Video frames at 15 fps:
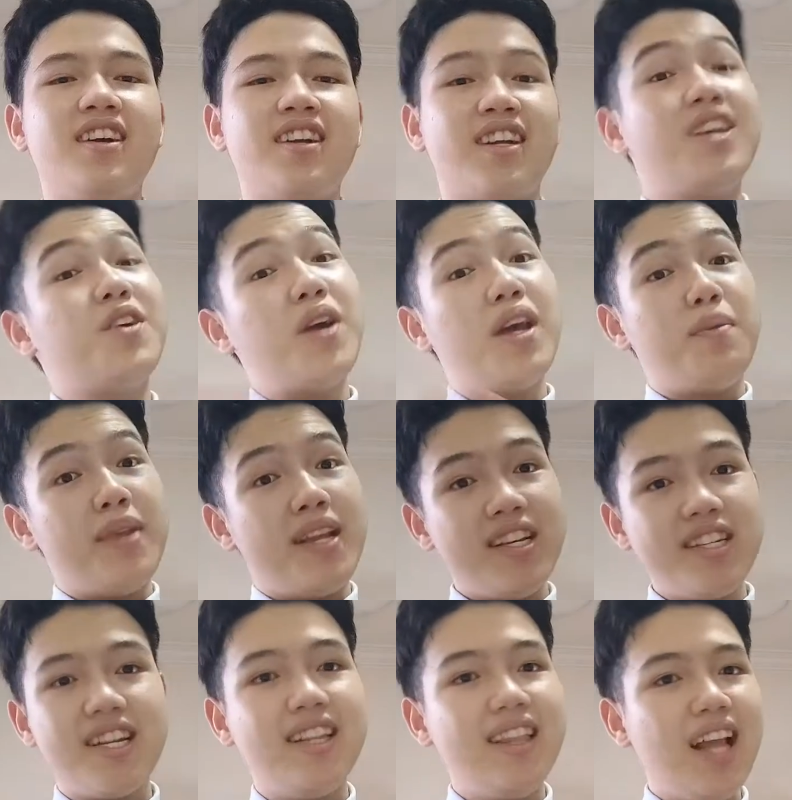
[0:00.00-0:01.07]
各位评
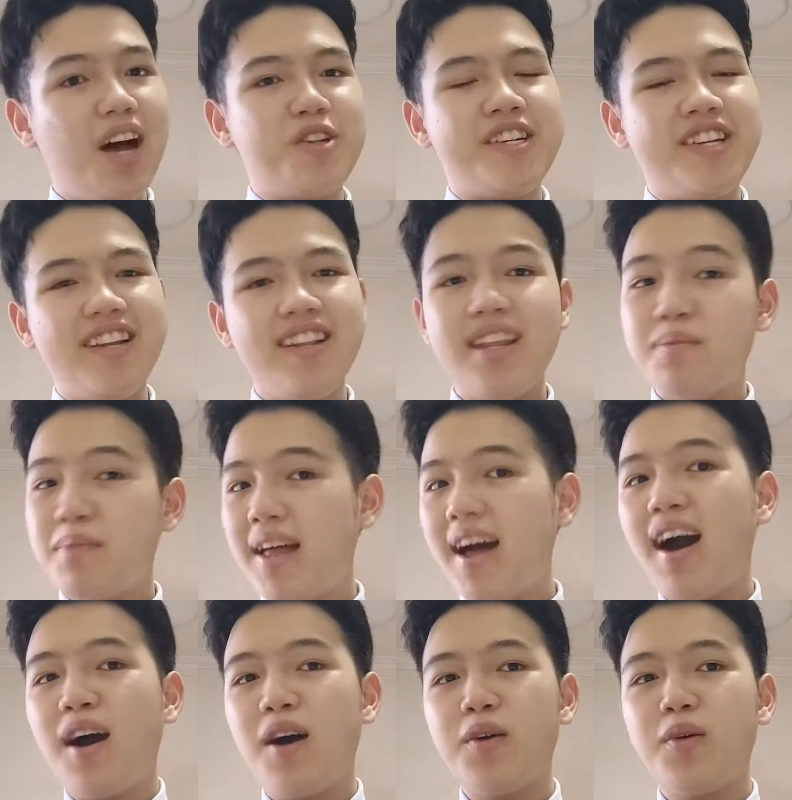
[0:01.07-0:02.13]
审老师，你们
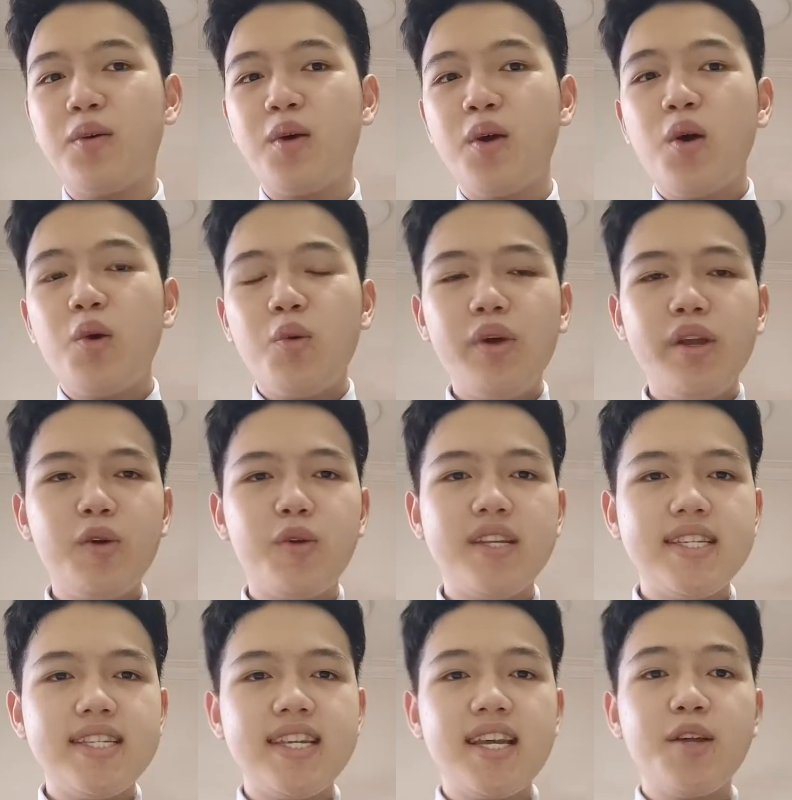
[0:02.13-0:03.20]
好！我有一
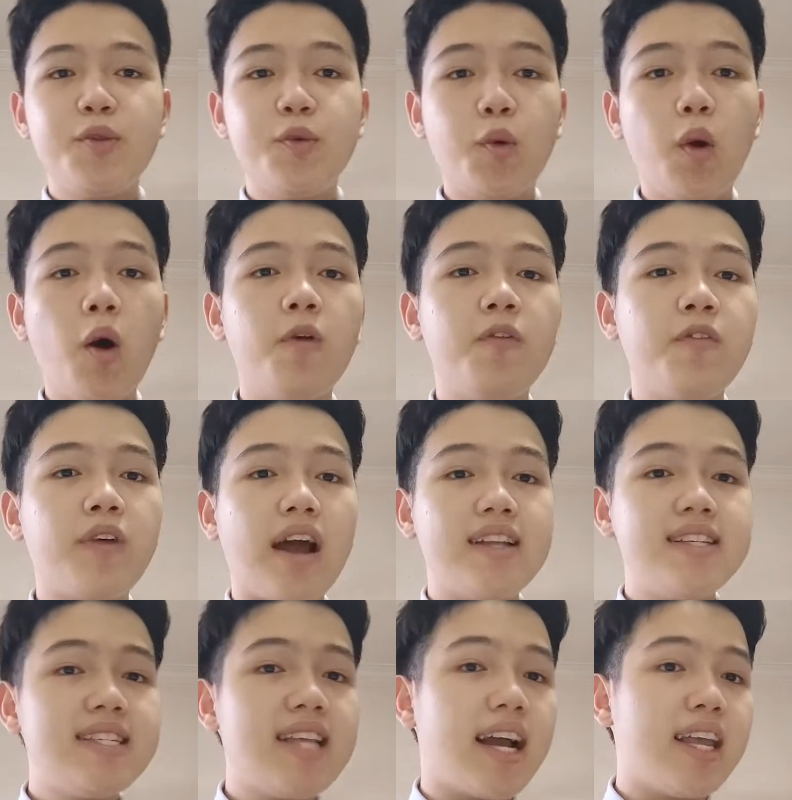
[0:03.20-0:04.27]
些读后
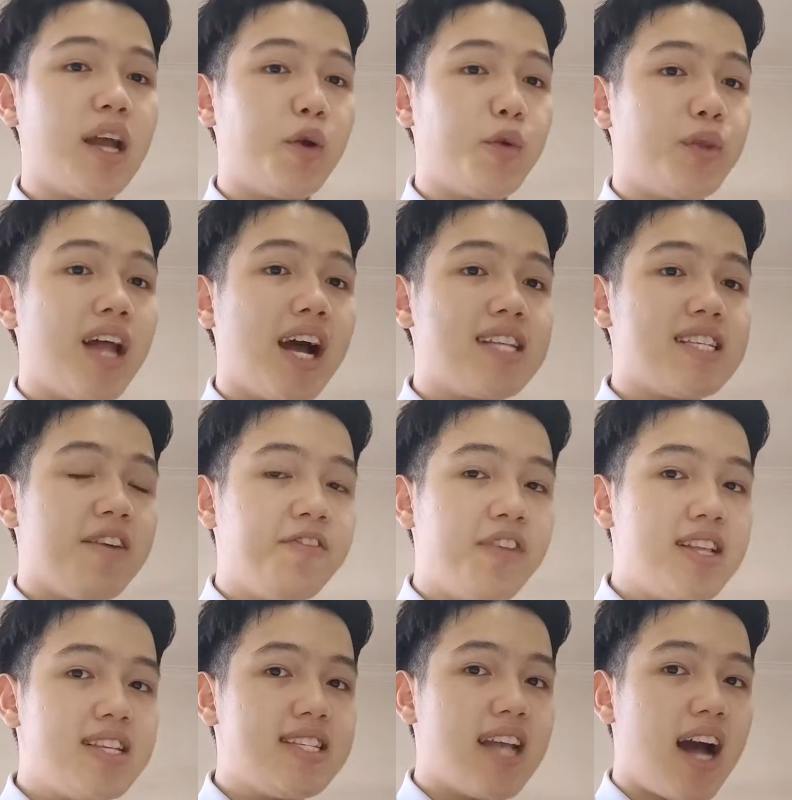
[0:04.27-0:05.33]
感想要与大家
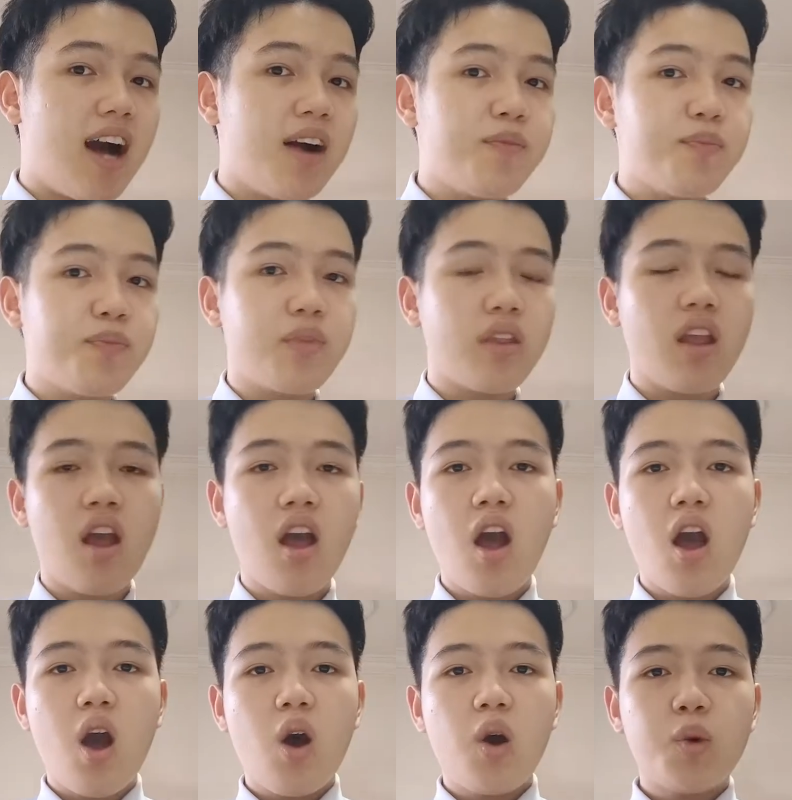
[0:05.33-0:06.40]
分享。
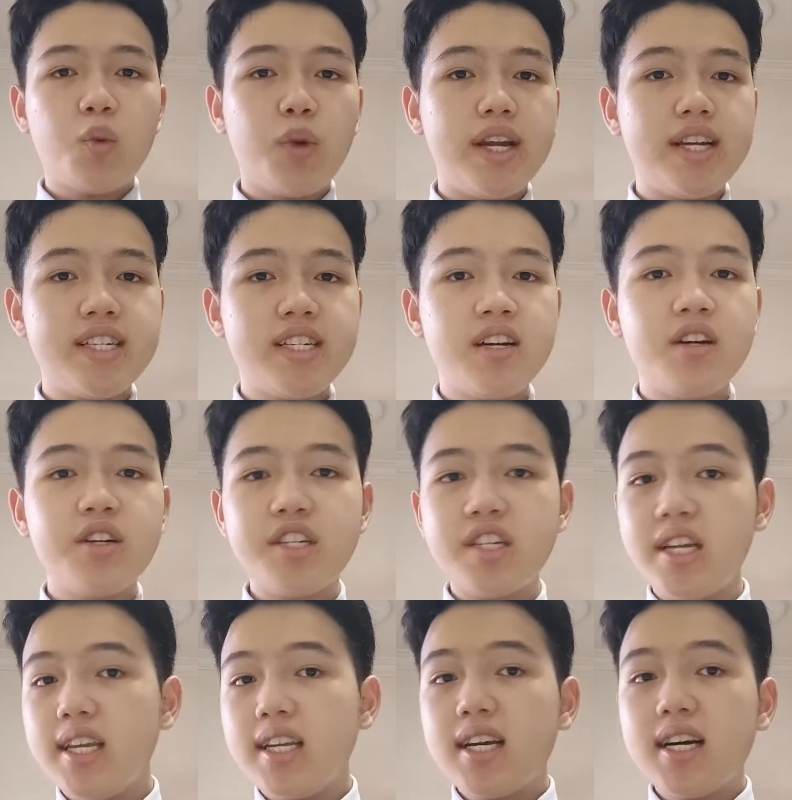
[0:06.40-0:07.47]
尾生
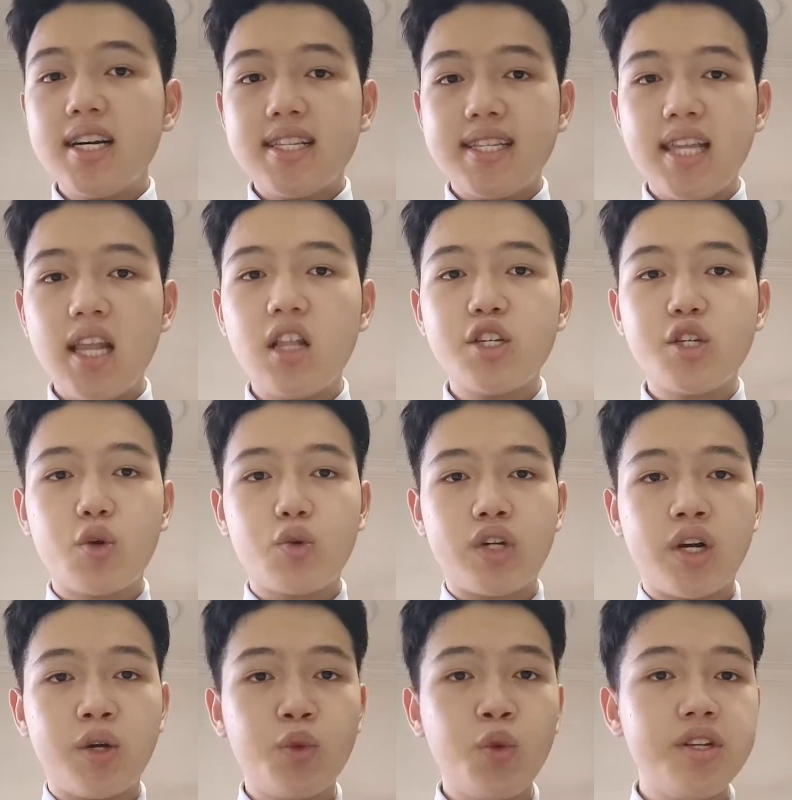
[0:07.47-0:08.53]
是一个信守
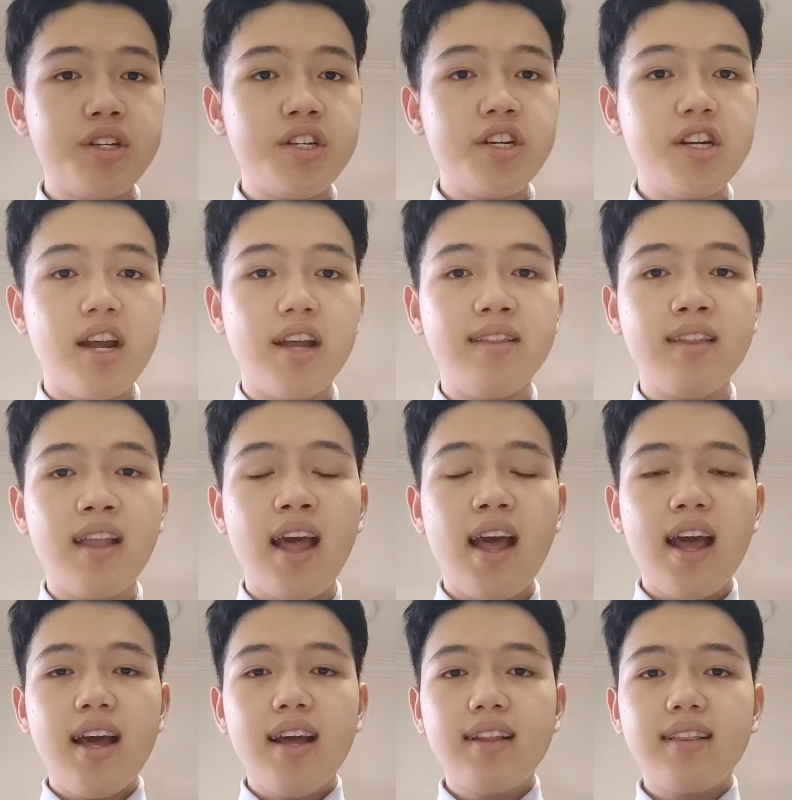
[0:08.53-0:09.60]
承诺之人，
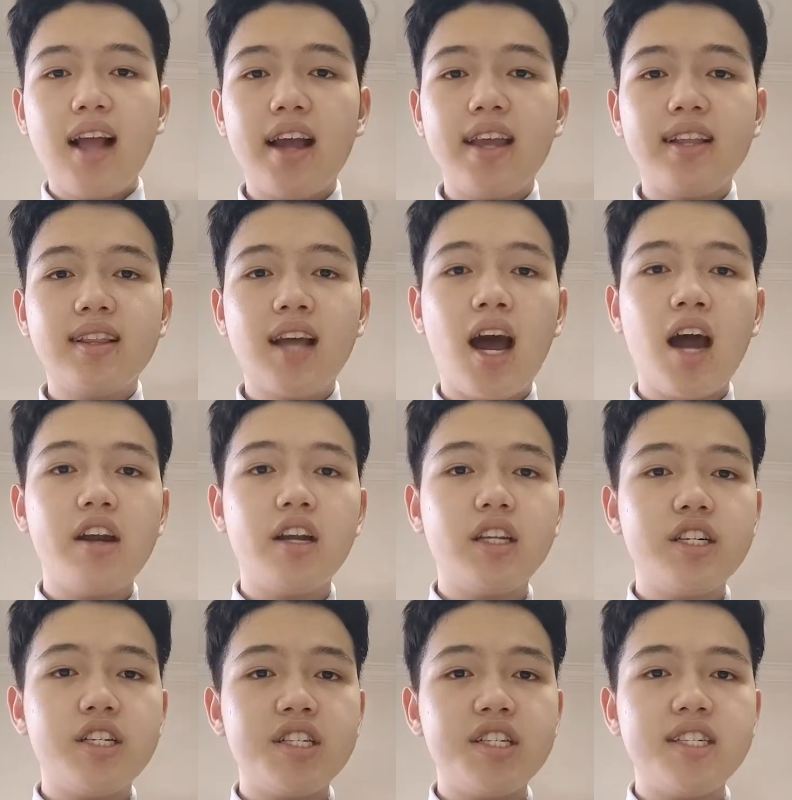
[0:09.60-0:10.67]
答应他人
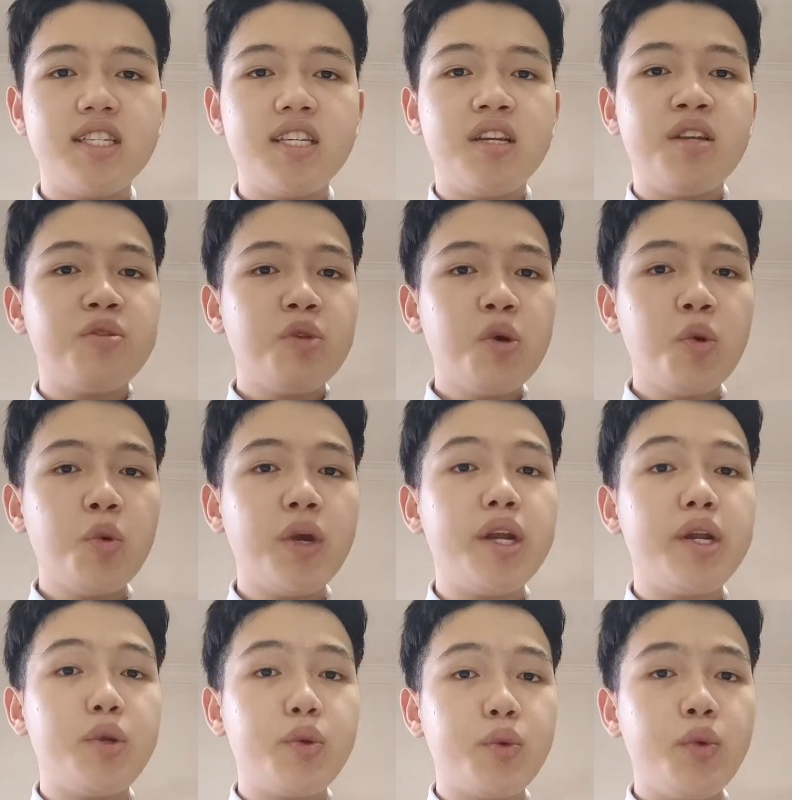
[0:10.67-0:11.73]
的事情都
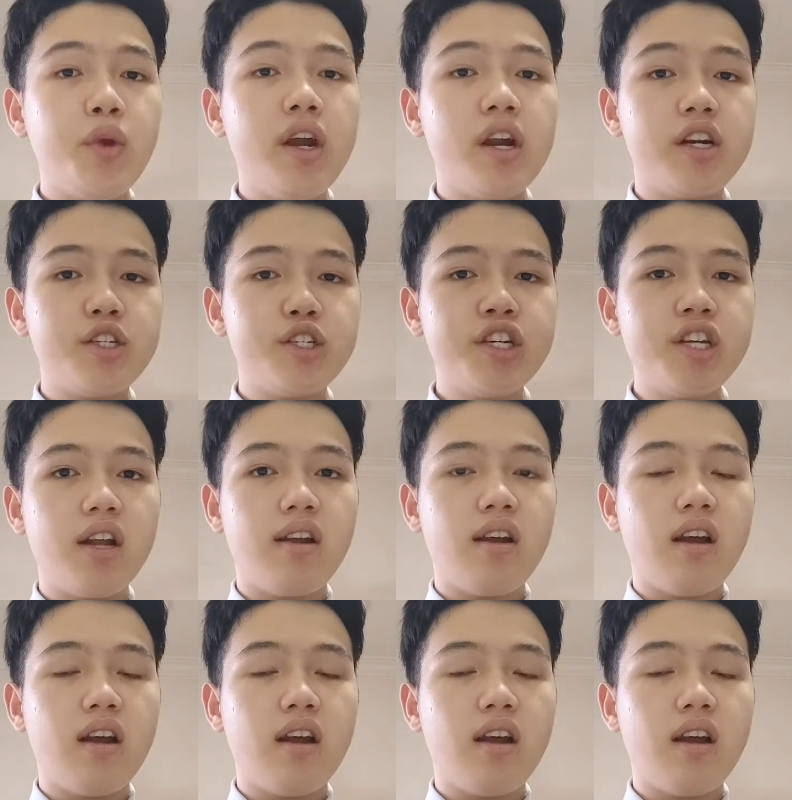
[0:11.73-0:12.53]
会如约而至。